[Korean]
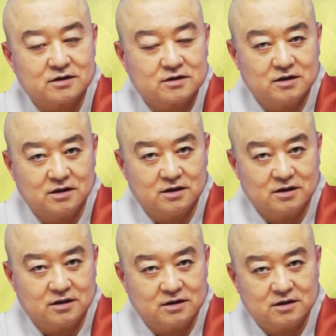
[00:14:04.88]

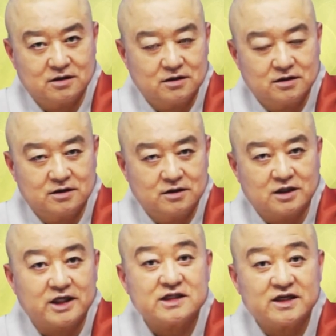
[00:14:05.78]
그
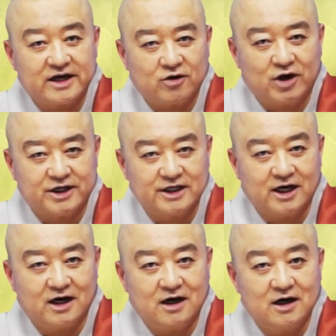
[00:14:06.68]
15개라고
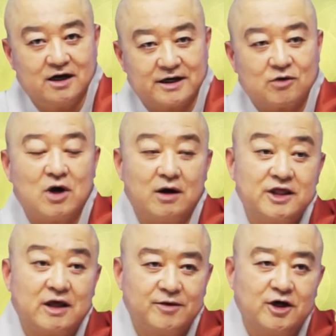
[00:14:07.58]
하느냐라고
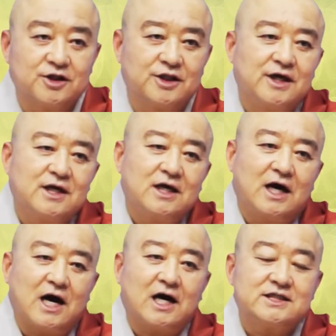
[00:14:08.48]
한다면
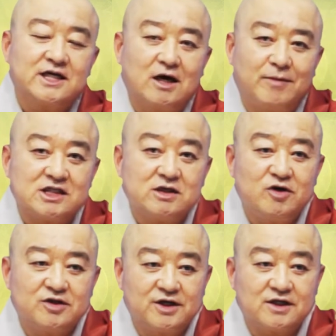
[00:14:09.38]
아까 제가
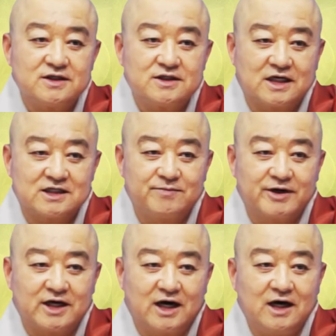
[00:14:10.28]
말씀을 드렸지
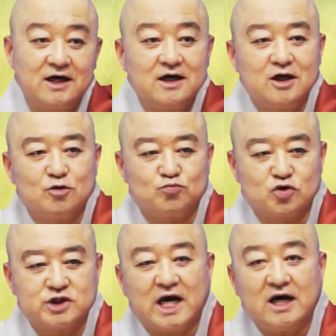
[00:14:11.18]
않습니까?
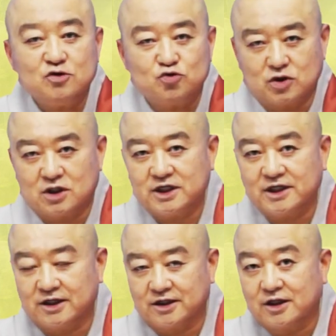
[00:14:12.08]
무상
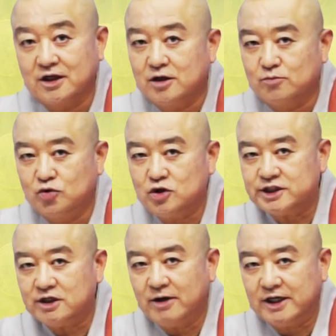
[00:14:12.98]
유정체는
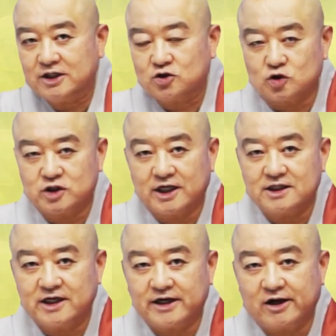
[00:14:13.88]
물질만이 존재하는
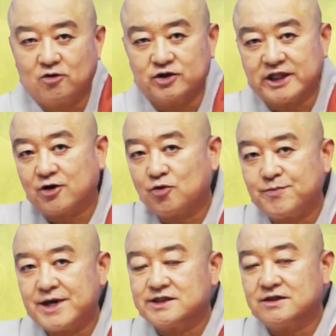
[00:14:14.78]
세계라고 따로
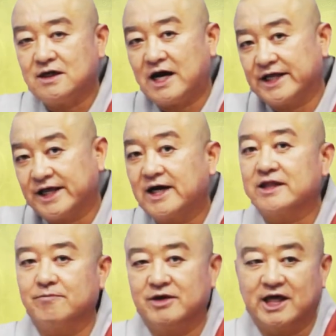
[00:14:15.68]
빼서 하나가
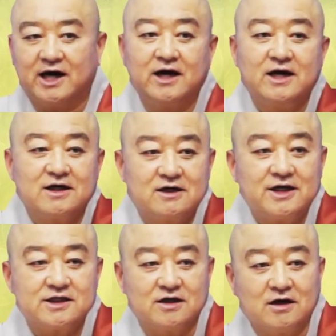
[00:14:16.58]
됩니다.
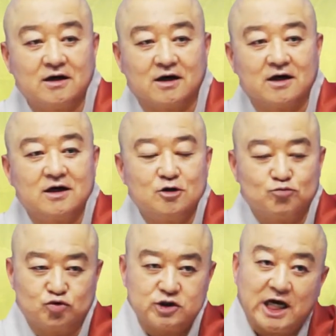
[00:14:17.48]
그래서
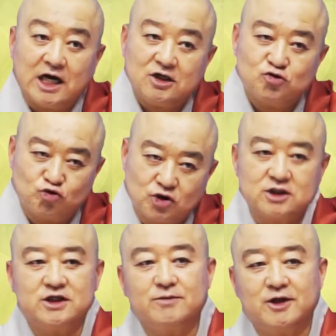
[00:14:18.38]
무상
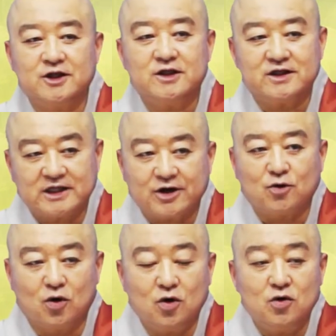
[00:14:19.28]
유정체는
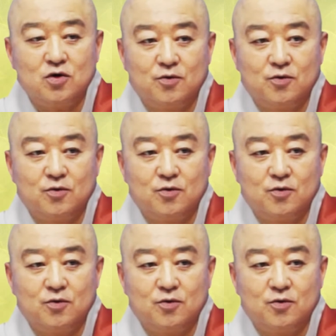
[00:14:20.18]
따로